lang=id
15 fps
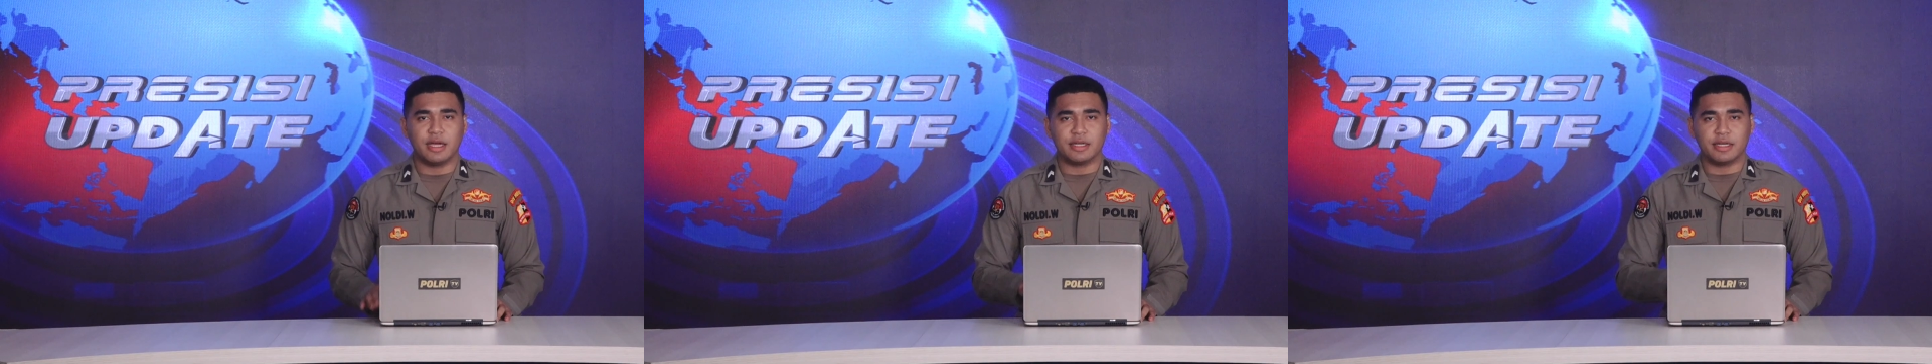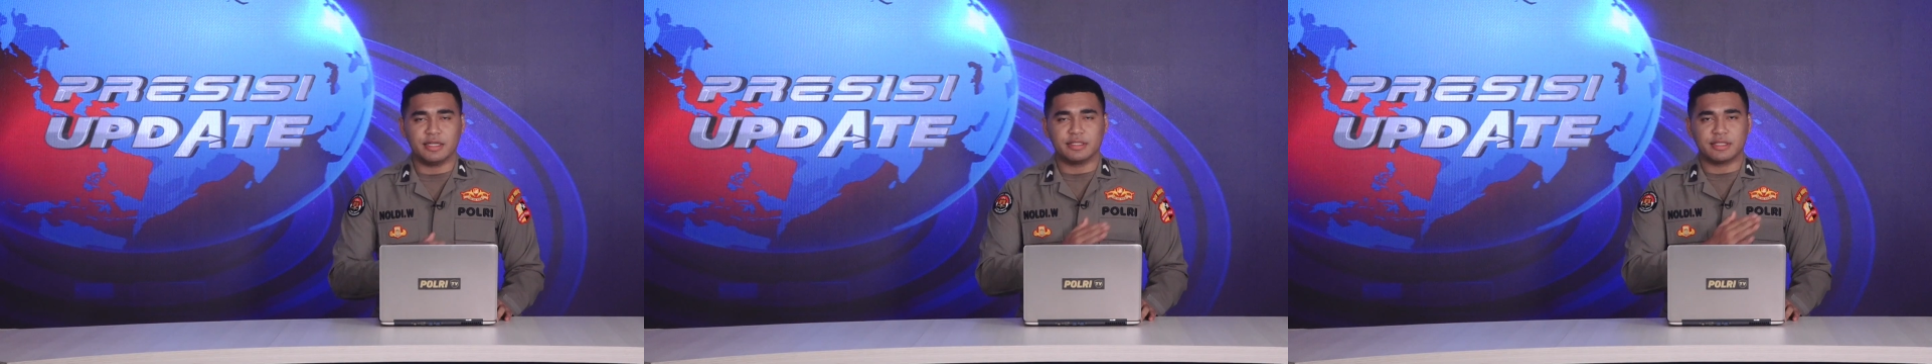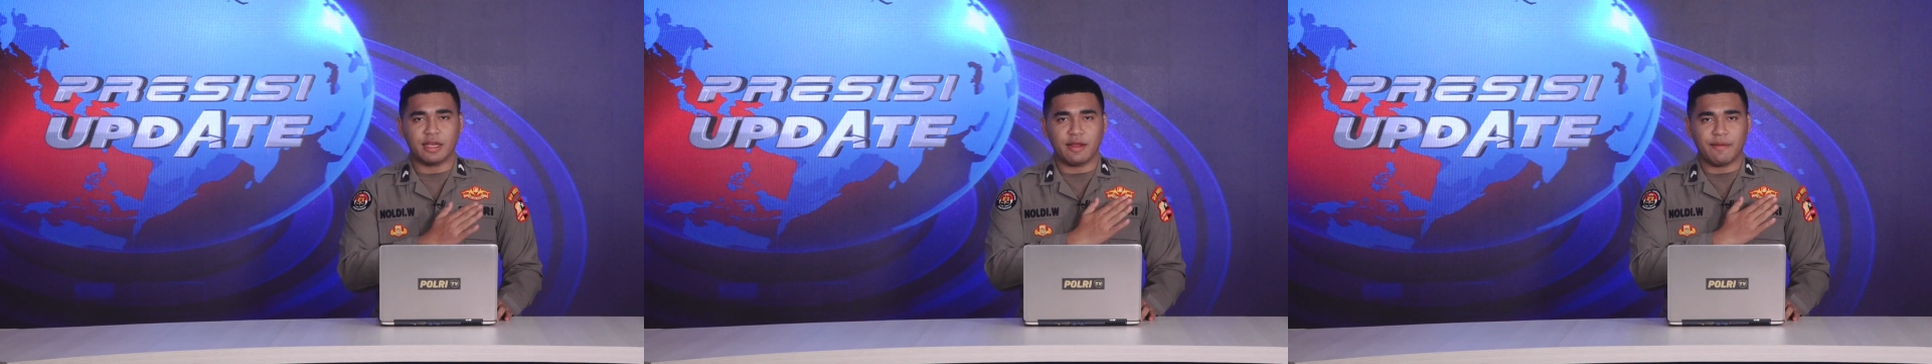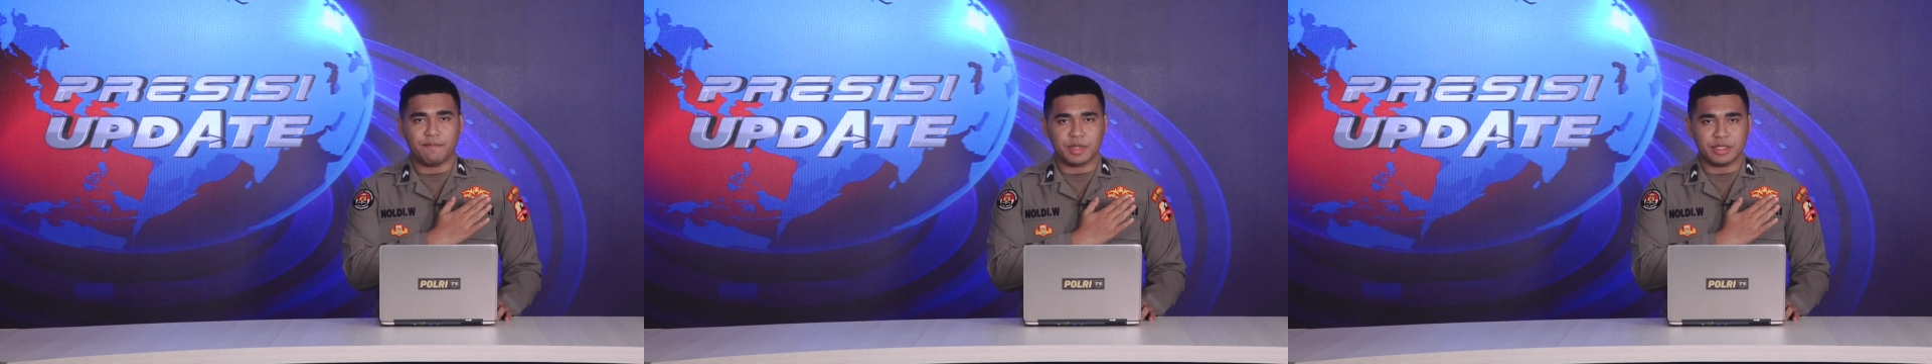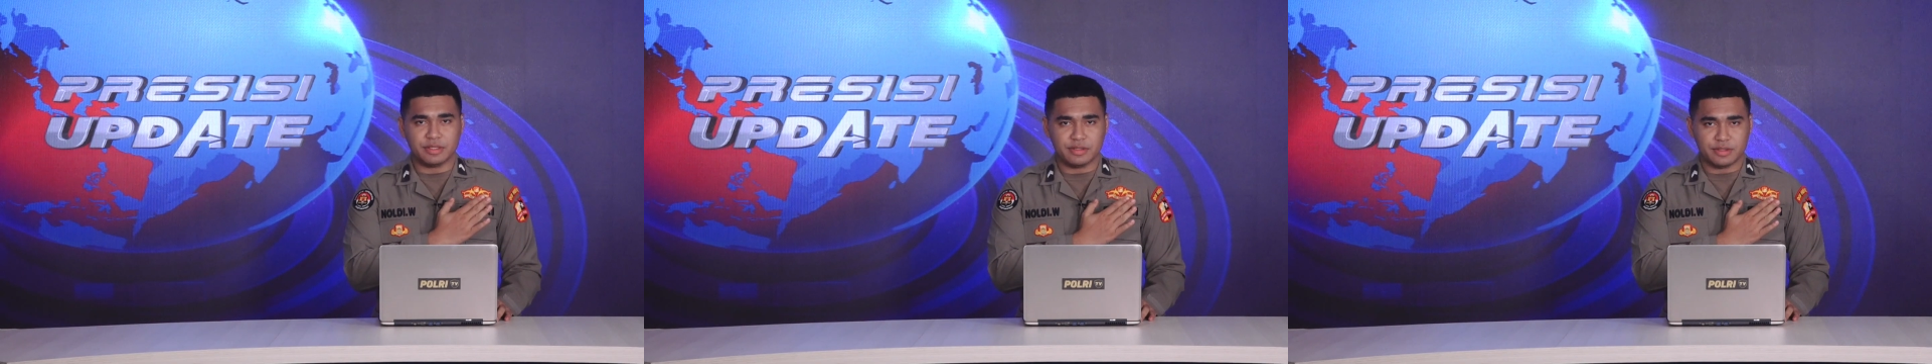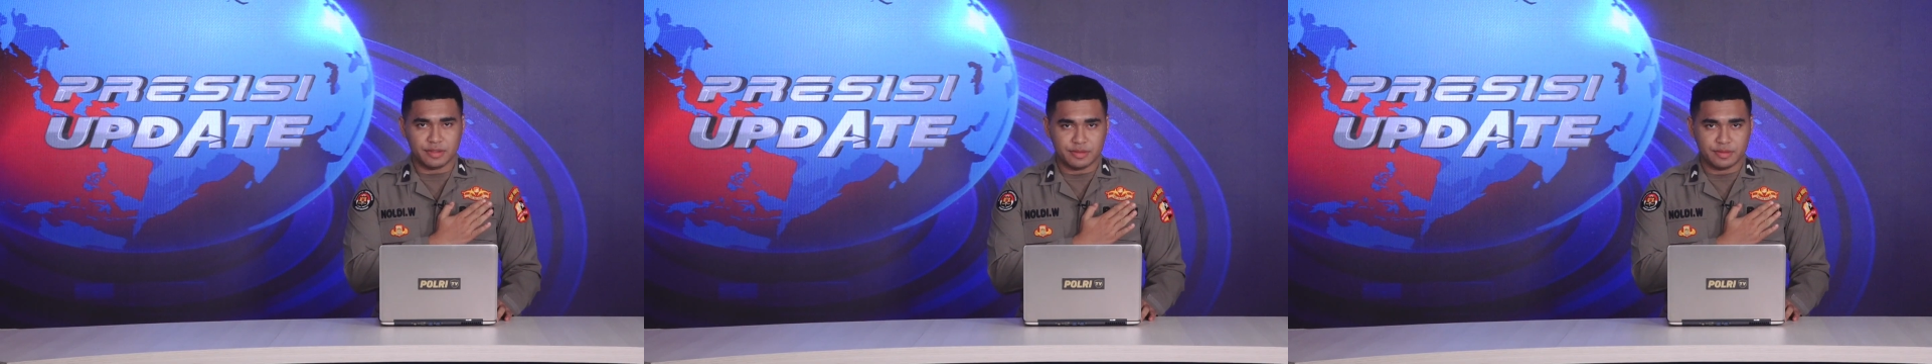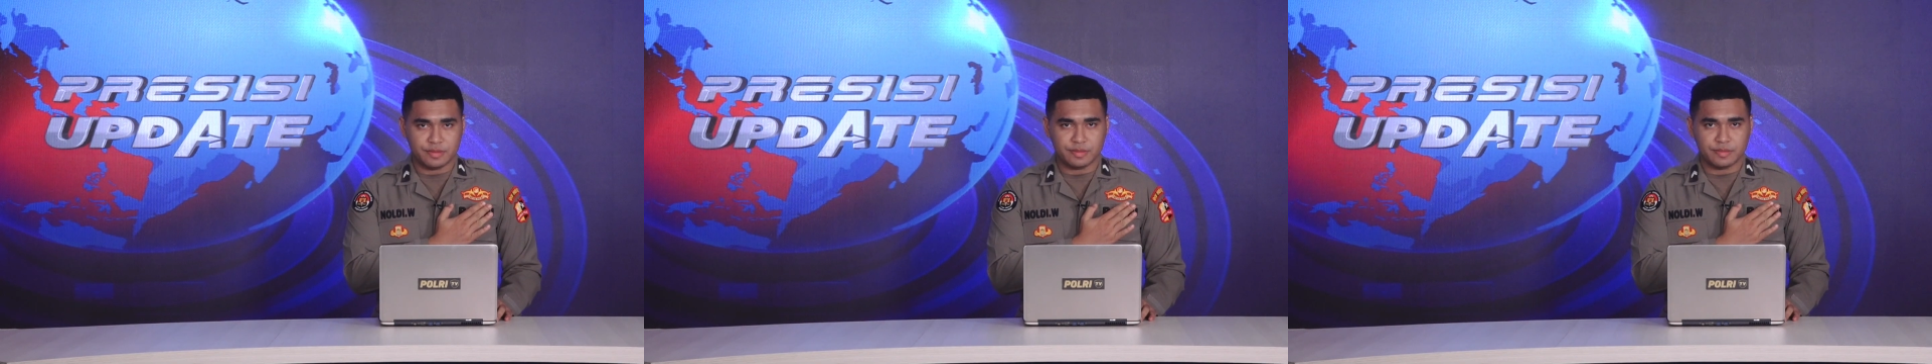dan salam presisi.